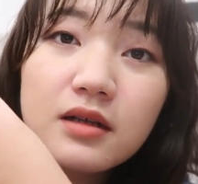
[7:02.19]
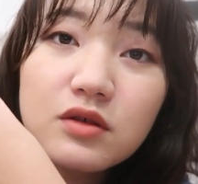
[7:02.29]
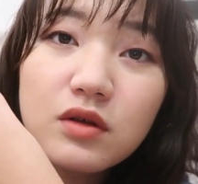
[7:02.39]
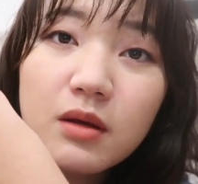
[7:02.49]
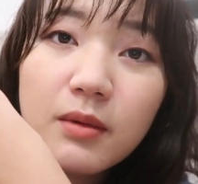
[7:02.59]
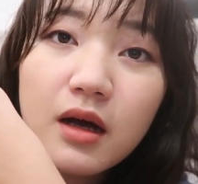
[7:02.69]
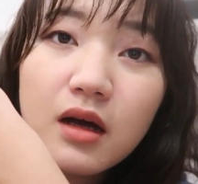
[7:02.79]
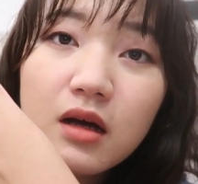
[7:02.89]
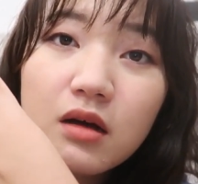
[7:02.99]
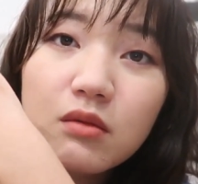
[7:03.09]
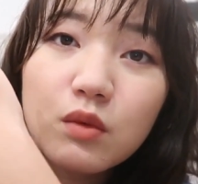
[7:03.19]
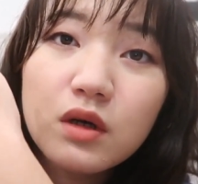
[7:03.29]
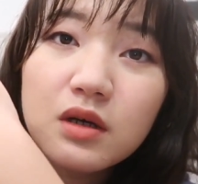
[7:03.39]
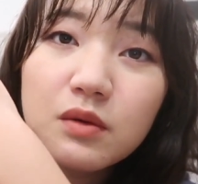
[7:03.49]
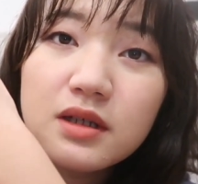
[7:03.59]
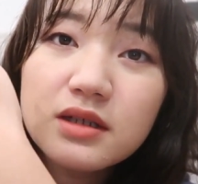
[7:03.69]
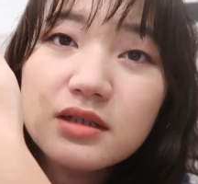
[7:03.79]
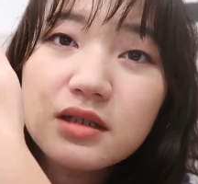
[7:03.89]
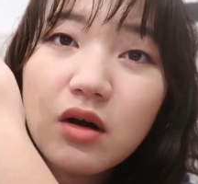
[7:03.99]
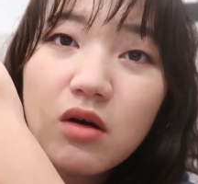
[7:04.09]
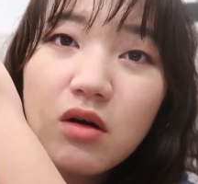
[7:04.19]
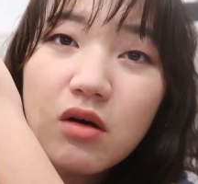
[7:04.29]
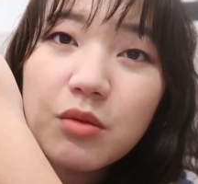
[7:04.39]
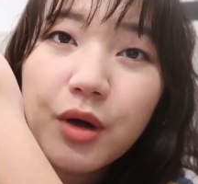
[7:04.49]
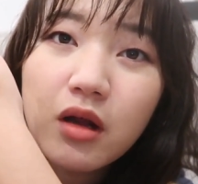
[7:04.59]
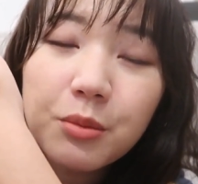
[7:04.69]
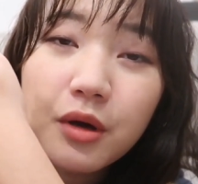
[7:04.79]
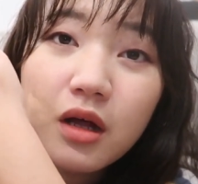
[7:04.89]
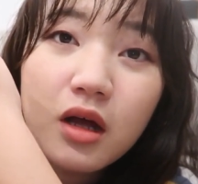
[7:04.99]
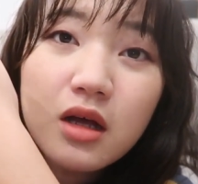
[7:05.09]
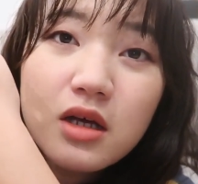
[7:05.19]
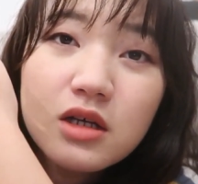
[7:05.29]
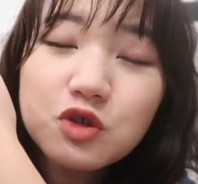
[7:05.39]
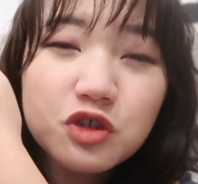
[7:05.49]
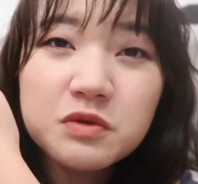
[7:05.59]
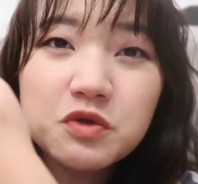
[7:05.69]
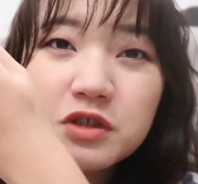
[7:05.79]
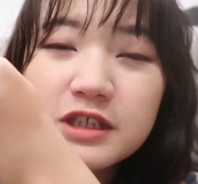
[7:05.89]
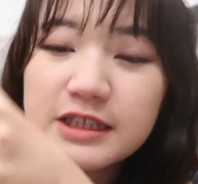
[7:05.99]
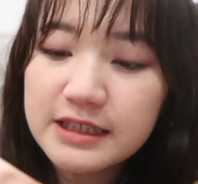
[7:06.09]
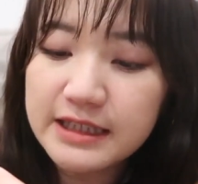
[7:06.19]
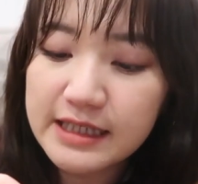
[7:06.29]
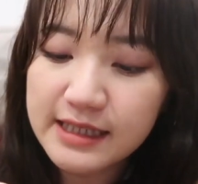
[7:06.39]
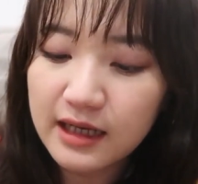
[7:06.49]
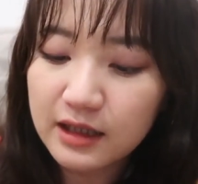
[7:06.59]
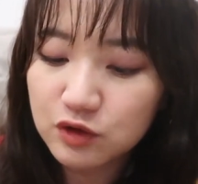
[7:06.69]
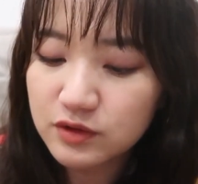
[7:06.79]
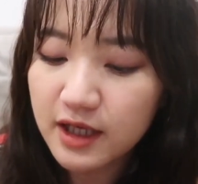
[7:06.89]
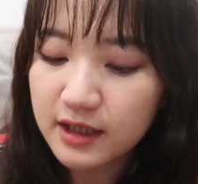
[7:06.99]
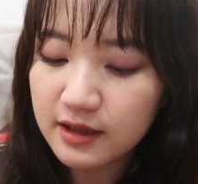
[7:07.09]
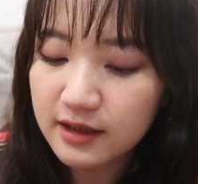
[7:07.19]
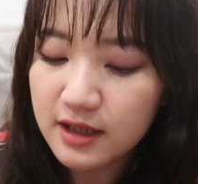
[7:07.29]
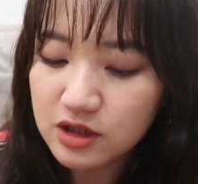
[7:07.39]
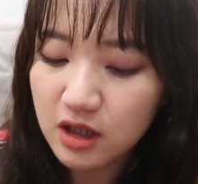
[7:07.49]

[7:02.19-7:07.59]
看得出来吗？微微的细闪，哦，漂亮漂亮，就是因为有这个细闪在啊，涂在你的脸